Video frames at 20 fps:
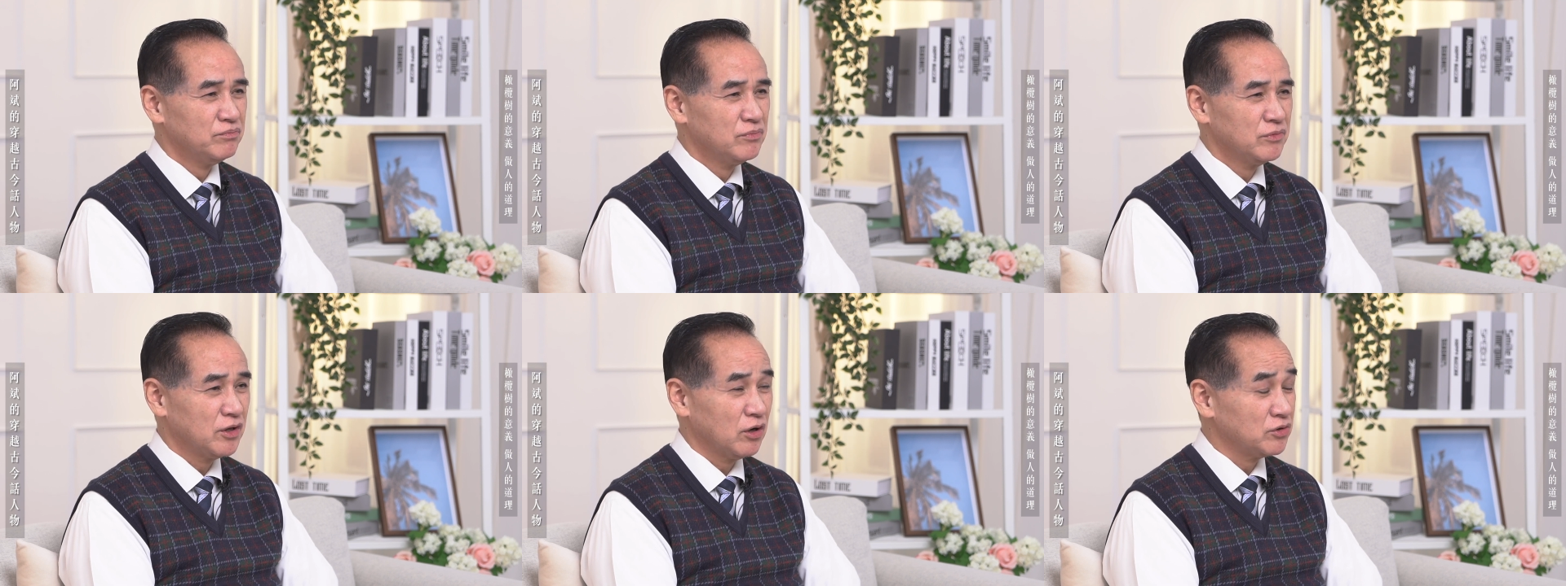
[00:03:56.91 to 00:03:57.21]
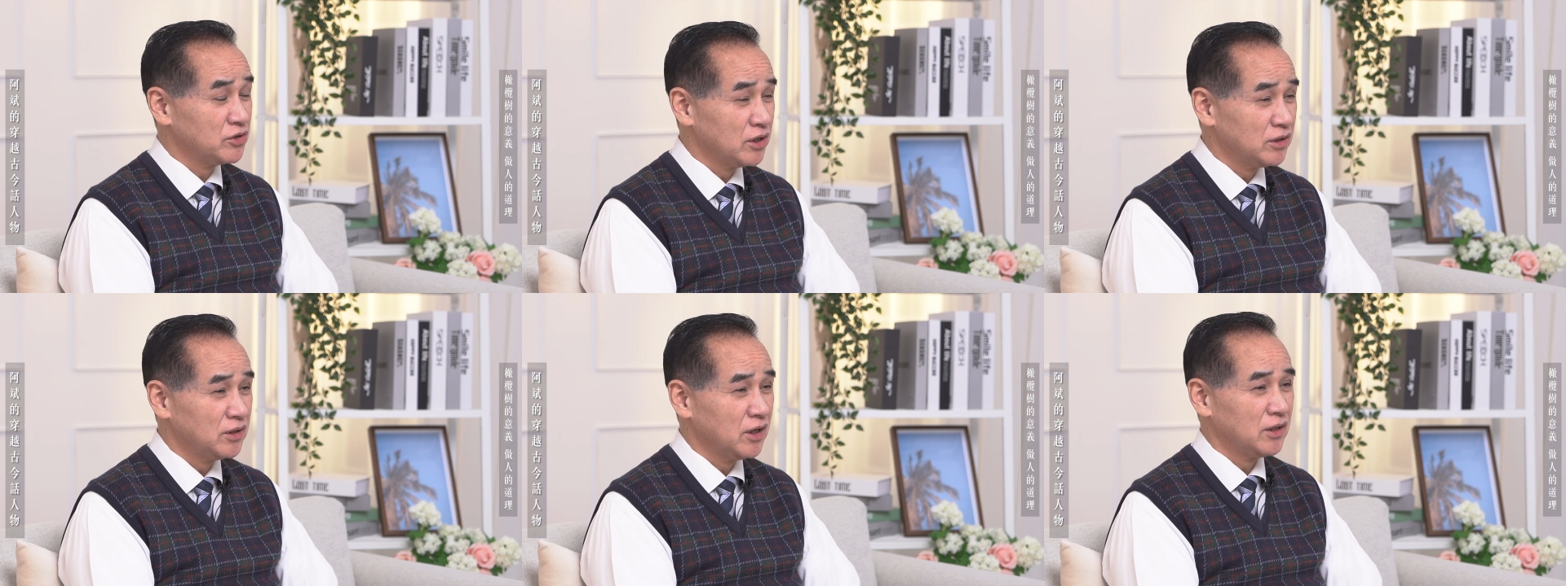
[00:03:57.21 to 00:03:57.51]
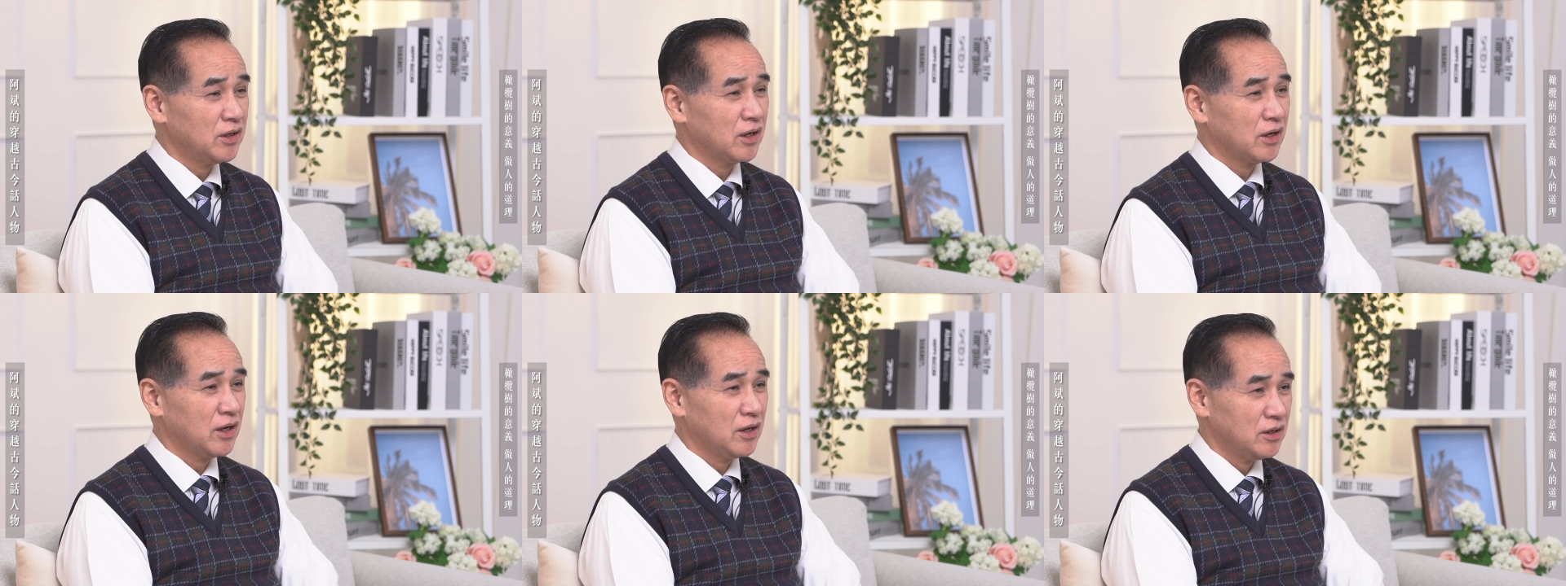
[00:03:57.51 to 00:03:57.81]
到现在
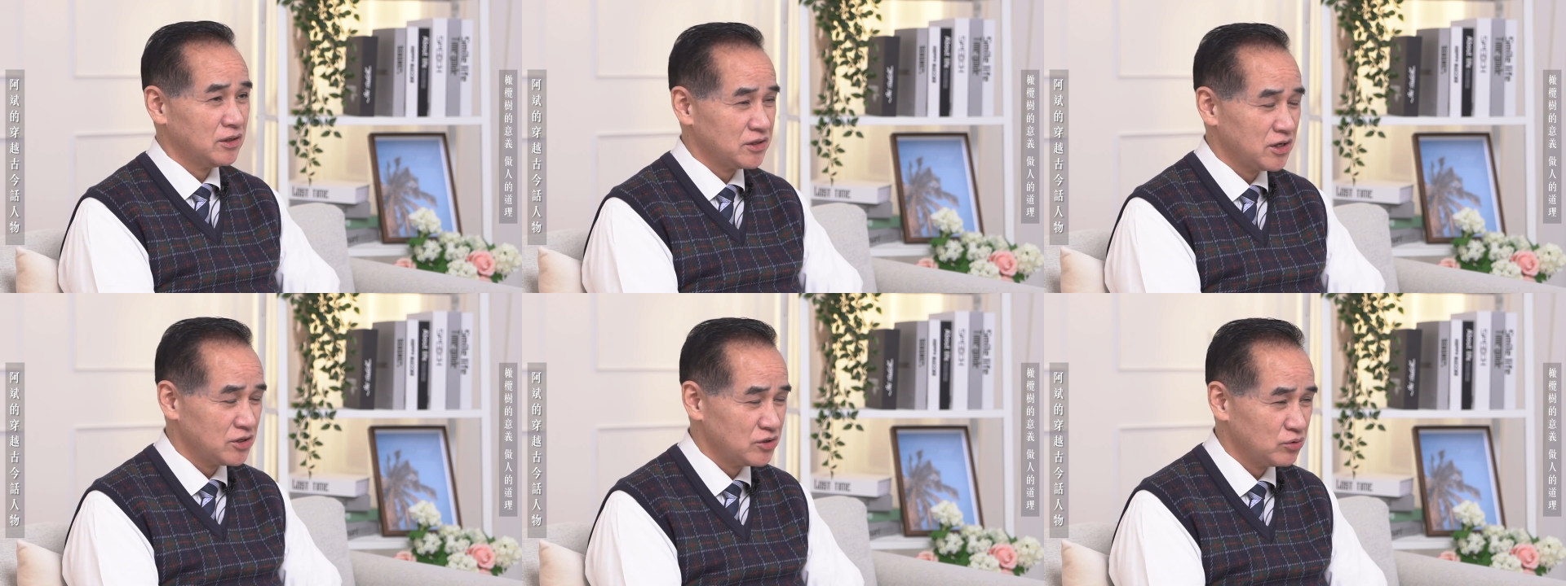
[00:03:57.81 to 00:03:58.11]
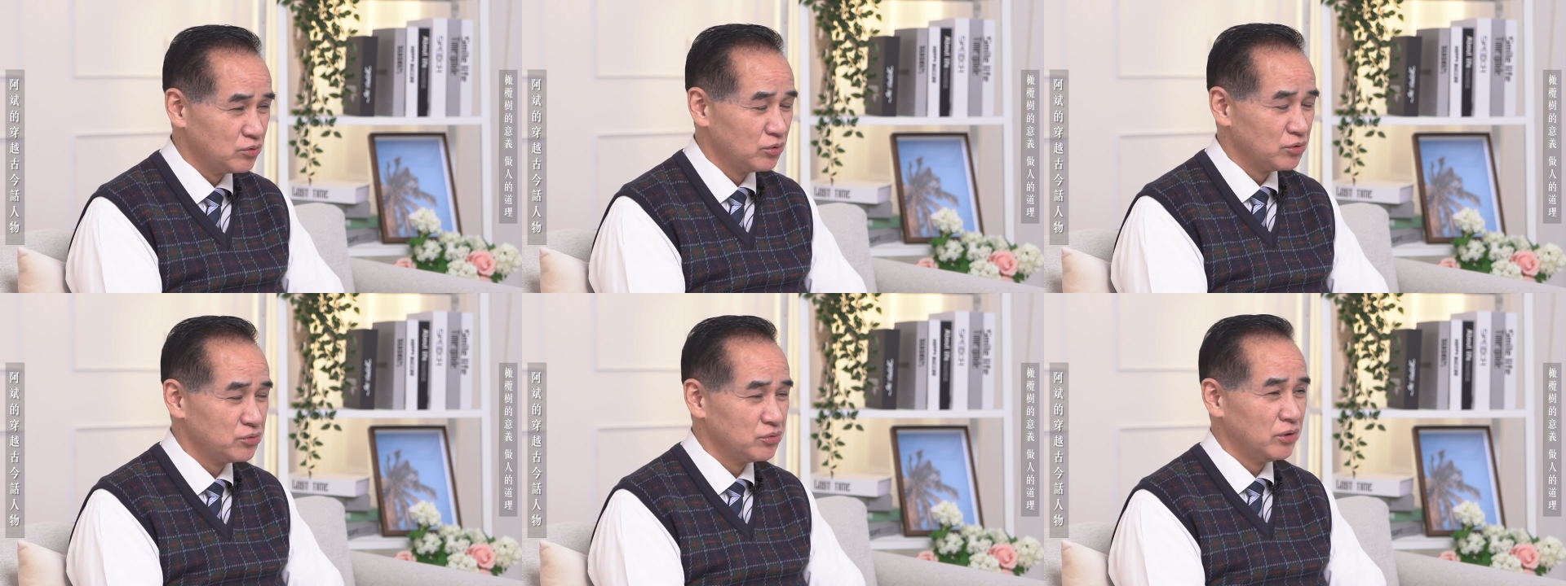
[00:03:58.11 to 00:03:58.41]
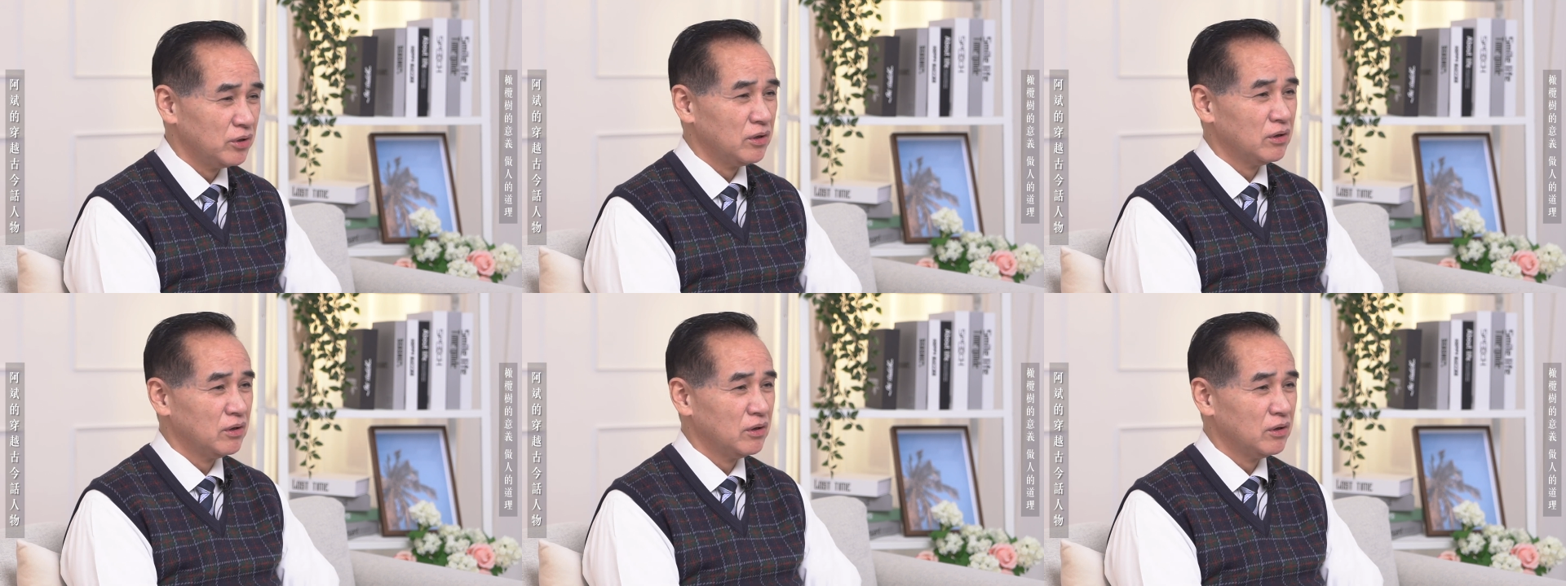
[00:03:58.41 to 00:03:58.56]
大概也三十多岁